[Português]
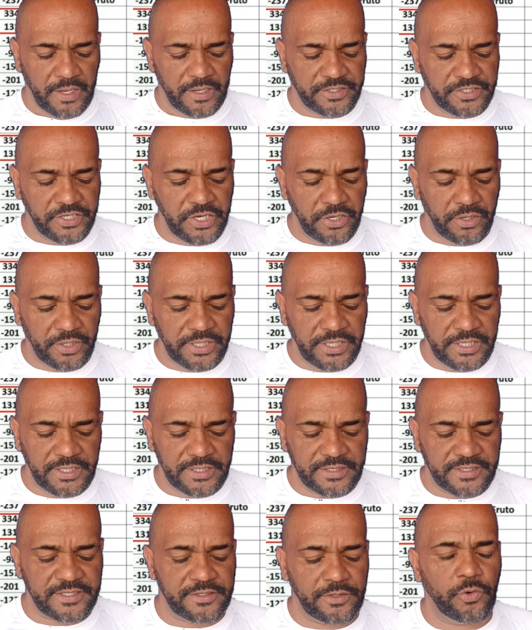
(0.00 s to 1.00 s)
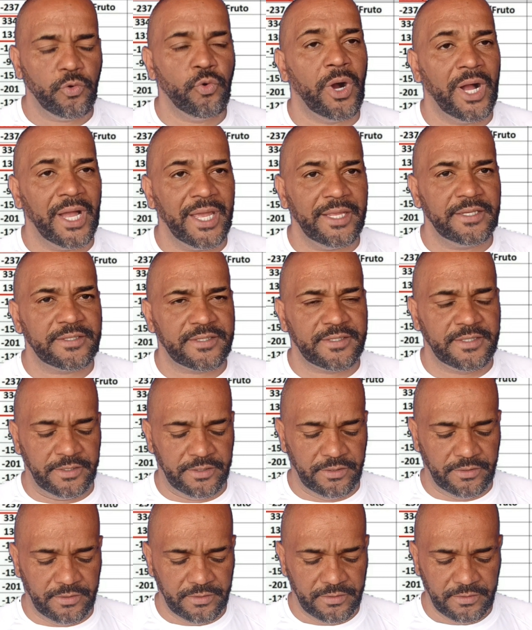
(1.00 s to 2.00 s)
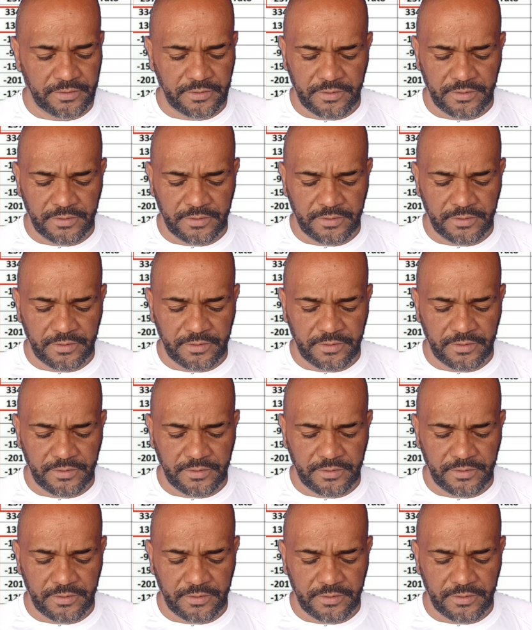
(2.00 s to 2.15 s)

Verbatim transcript: Senhorinhas, o Aires ganhou.